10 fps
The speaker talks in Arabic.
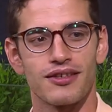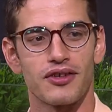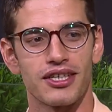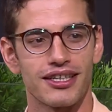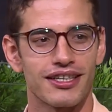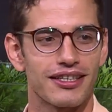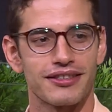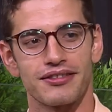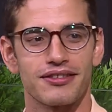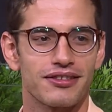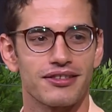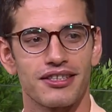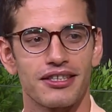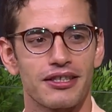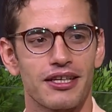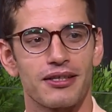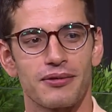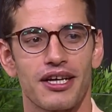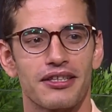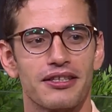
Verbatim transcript: فهي انهي